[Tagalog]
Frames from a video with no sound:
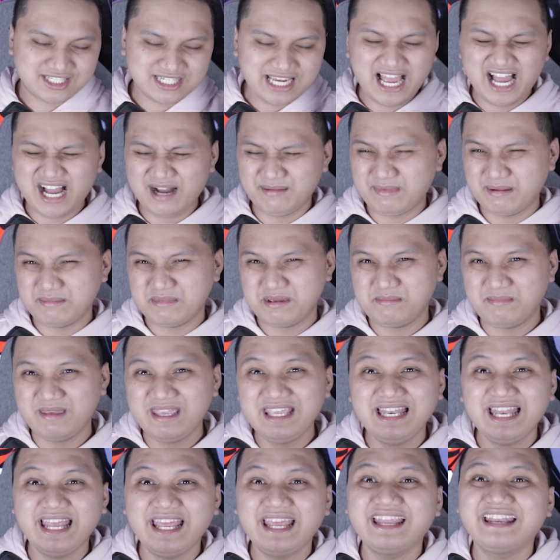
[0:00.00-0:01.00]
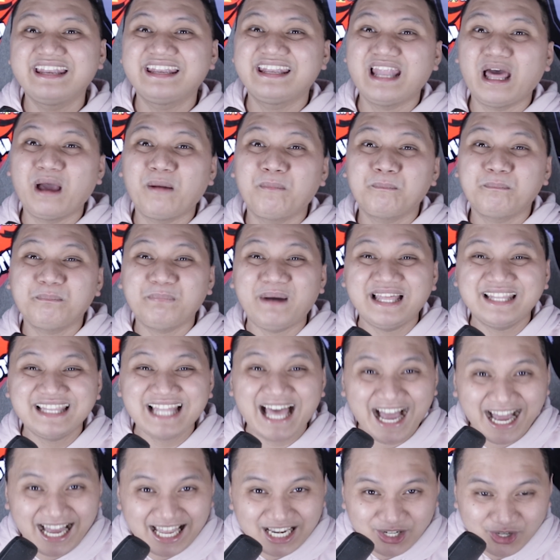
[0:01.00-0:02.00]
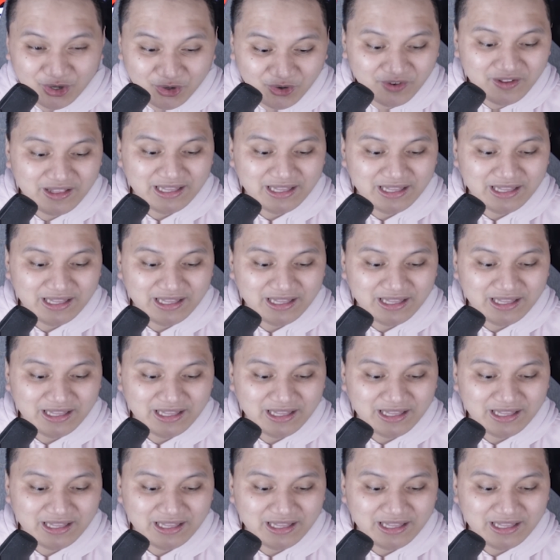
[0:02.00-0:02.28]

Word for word: siya ang mamimili ng panalo